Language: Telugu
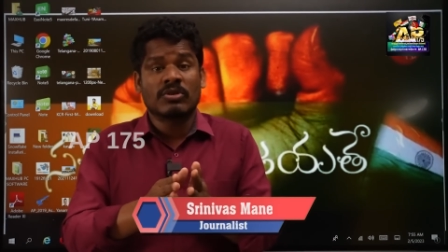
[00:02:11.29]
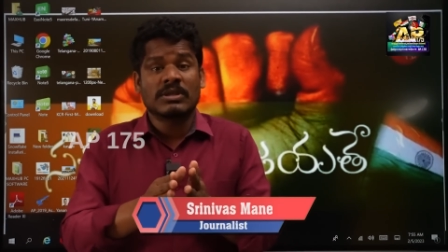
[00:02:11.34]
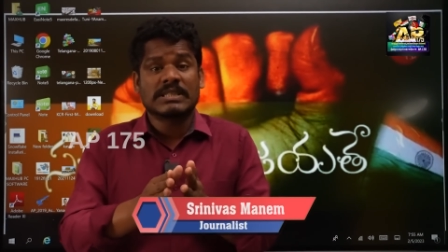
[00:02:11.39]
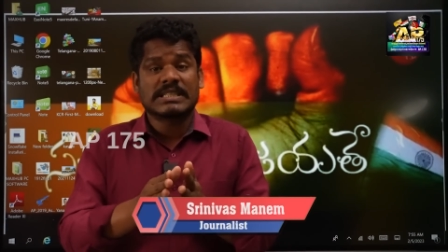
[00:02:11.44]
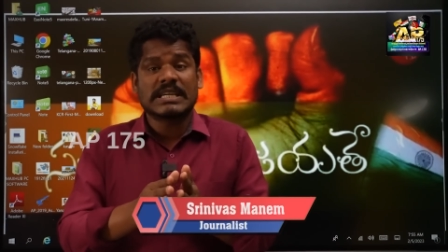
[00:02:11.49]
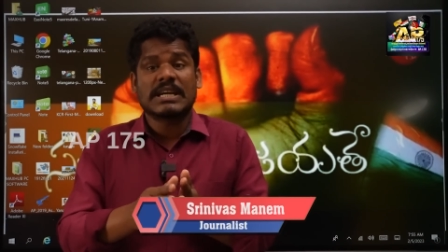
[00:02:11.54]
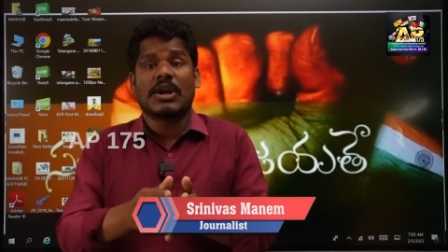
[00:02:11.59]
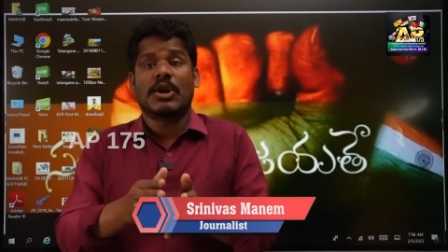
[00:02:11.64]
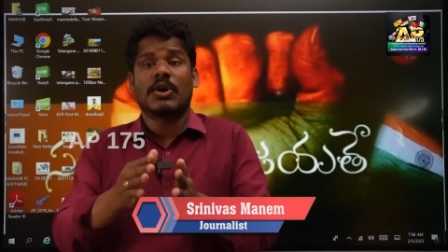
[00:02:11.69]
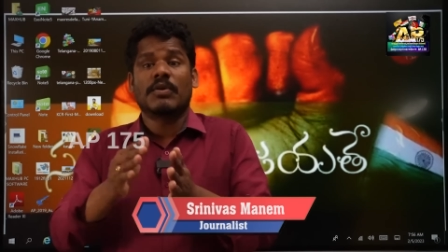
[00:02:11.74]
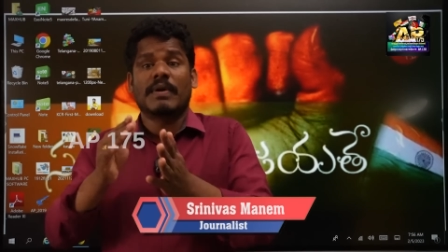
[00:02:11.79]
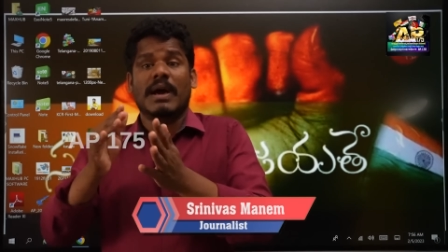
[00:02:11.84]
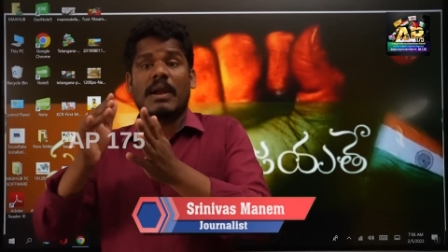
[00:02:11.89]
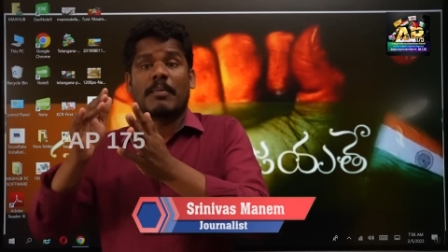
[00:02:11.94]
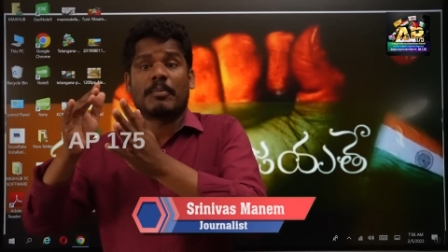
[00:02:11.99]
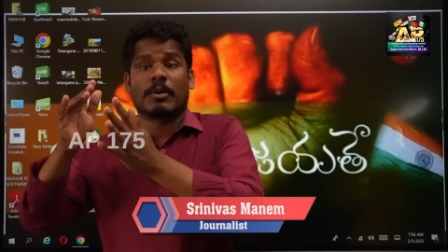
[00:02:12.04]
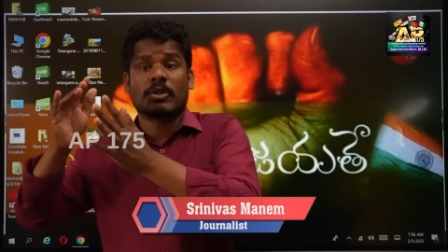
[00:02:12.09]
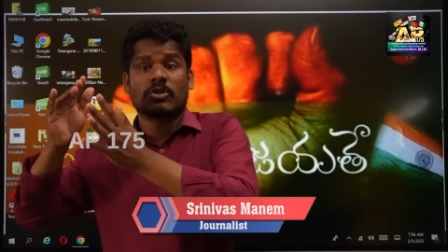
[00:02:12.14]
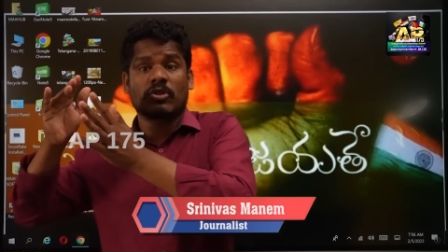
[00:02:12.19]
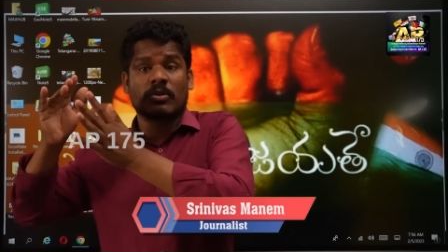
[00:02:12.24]
నుంచి రెండు వేల
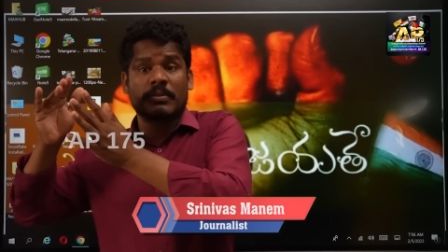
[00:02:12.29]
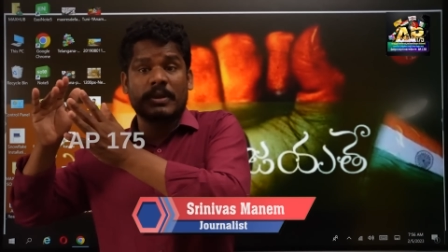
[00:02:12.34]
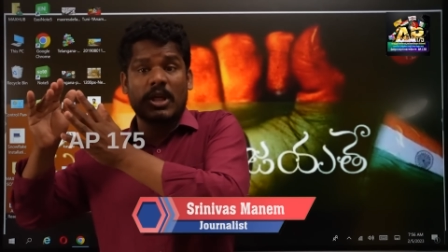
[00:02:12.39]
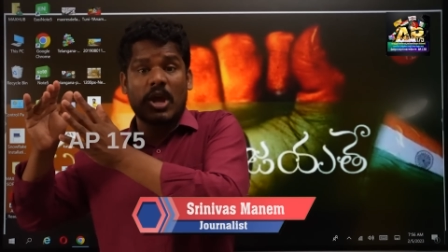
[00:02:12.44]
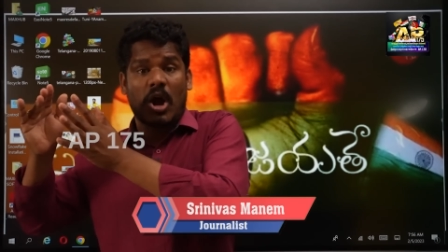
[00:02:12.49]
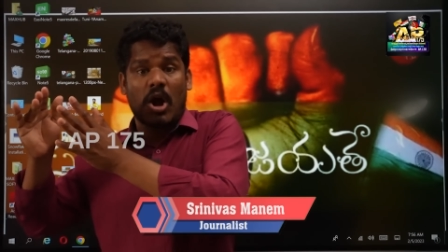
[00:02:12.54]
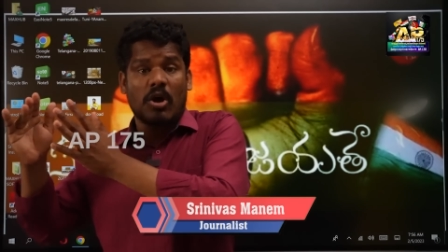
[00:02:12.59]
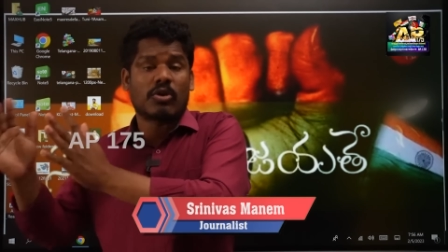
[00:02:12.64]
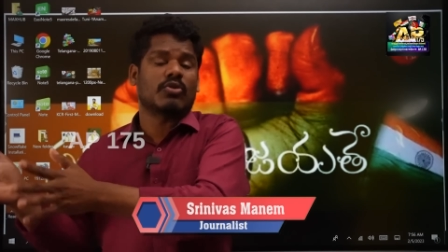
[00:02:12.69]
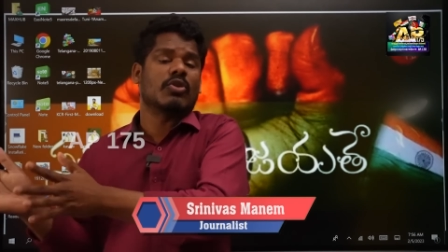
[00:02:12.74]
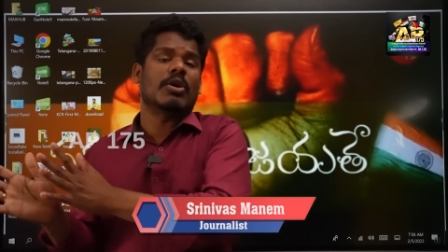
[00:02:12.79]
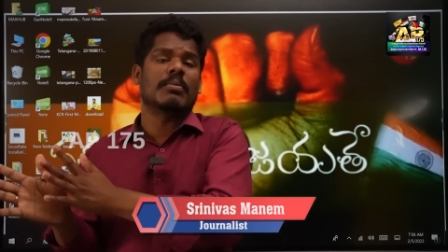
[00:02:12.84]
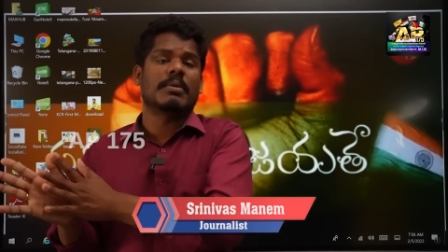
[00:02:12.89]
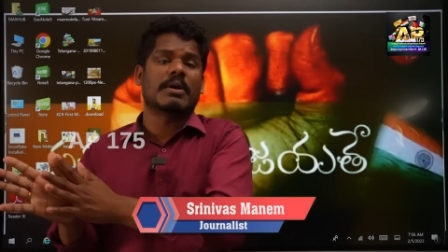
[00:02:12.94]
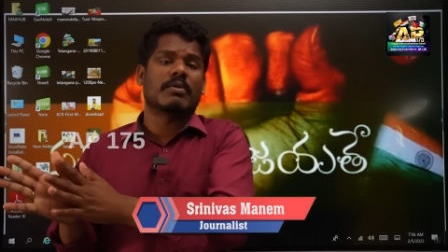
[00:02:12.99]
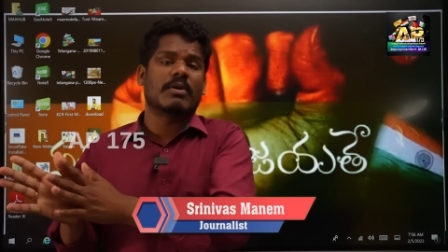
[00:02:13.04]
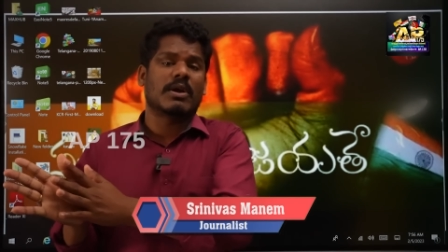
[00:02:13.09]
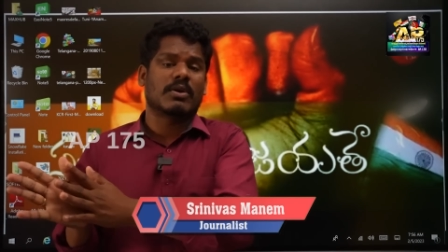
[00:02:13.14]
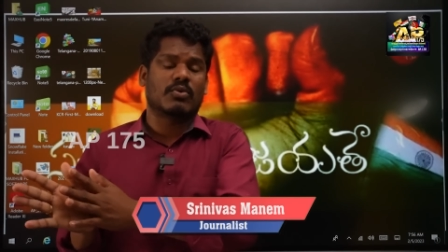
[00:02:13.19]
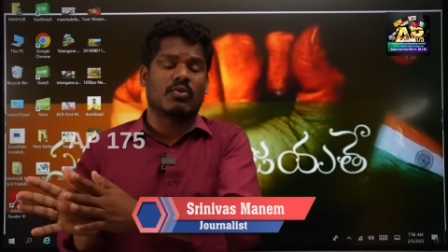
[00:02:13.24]
పంతొమ్మిది
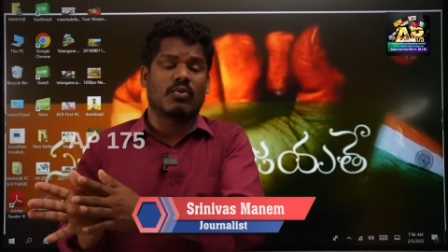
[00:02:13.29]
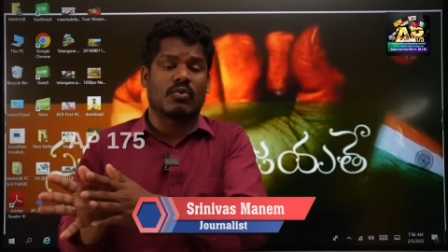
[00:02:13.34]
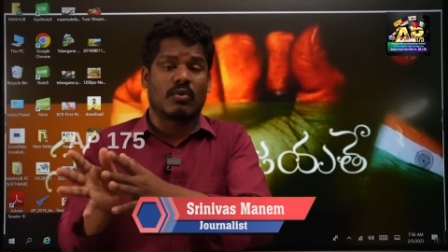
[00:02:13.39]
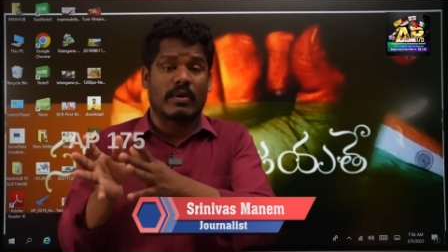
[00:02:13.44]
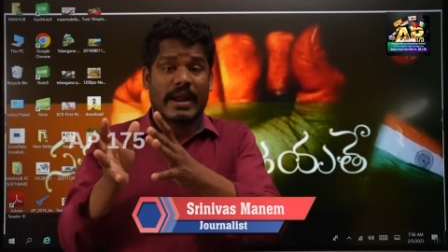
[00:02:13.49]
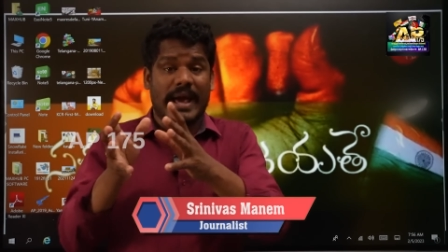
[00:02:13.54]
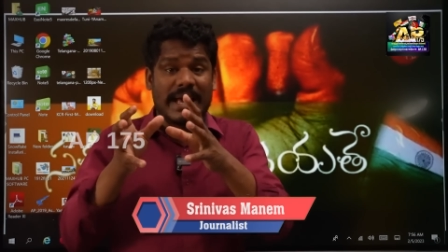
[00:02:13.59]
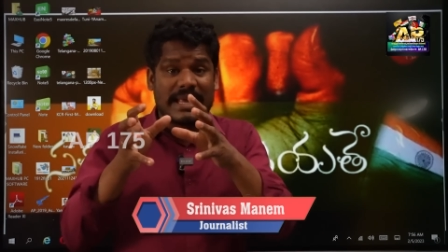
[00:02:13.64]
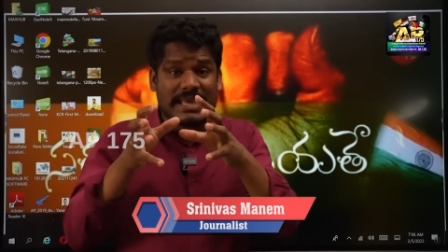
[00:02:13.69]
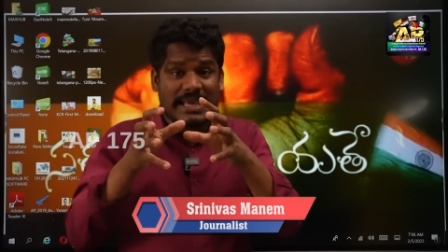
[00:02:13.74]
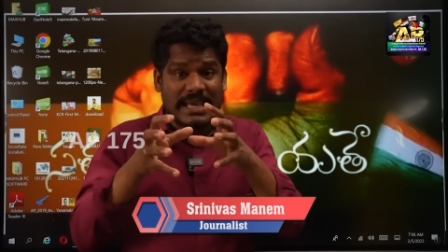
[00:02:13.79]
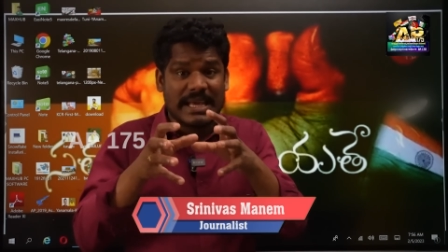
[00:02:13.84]
అక్టోబర్ వరకు కూడా